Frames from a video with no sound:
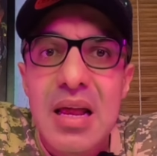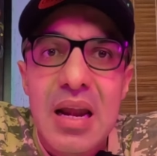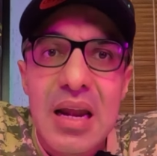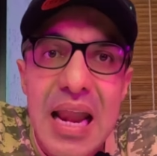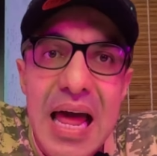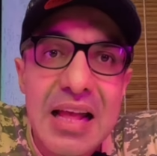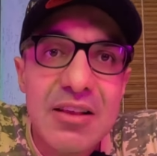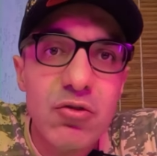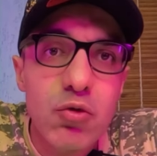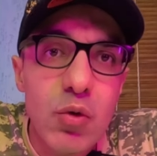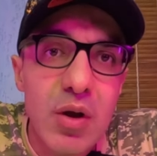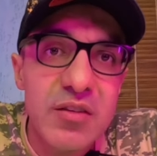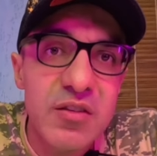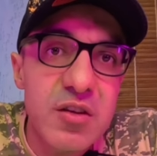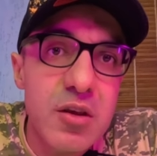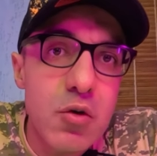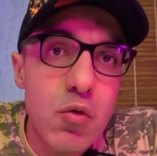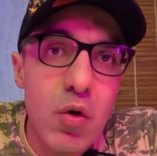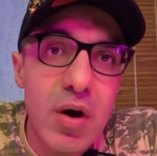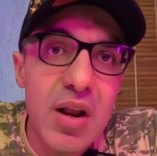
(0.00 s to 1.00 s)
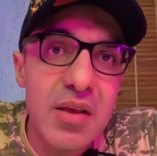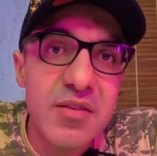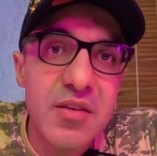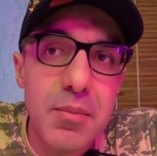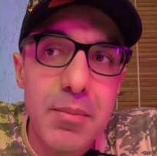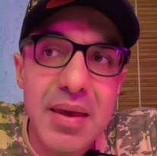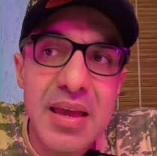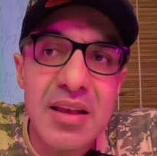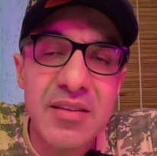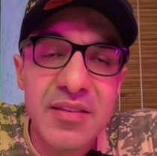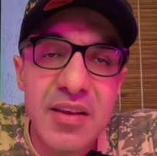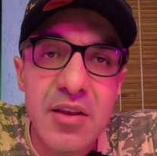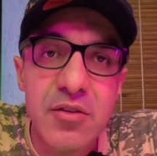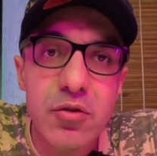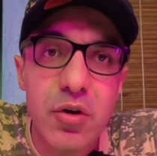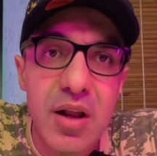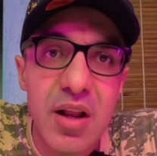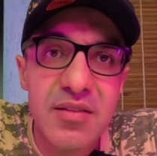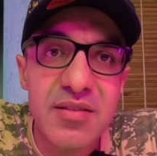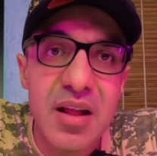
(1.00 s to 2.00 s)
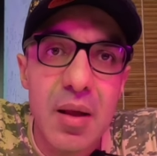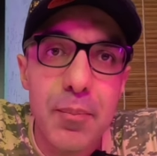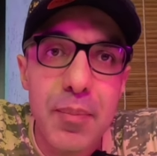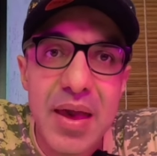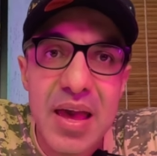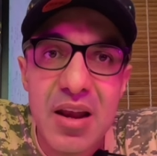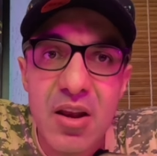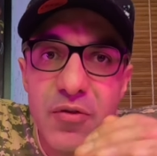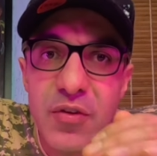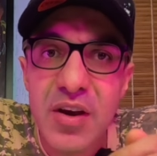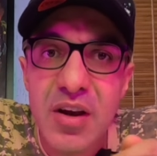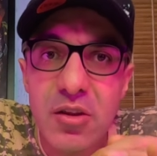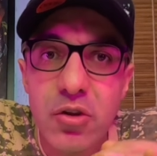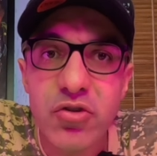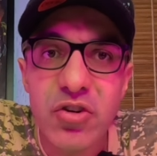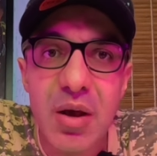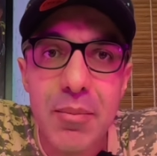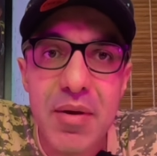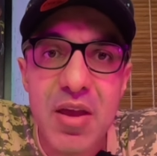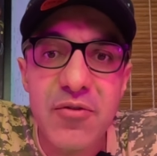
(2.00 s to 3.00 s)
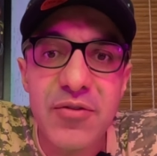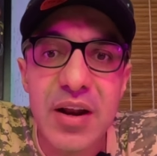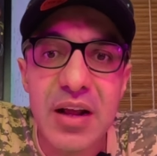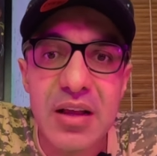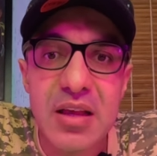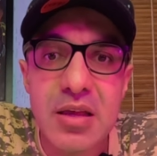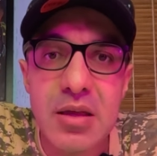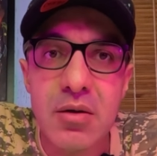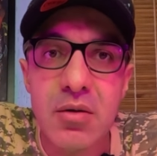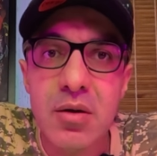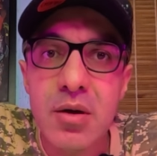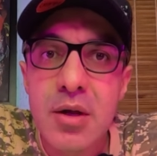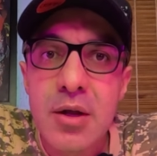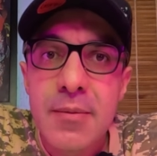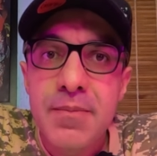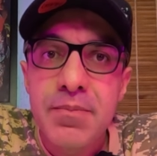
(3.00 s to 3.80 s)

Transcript: lá suas 5 horas e meia, 6 horas na pele, ficando já bem fraquinho.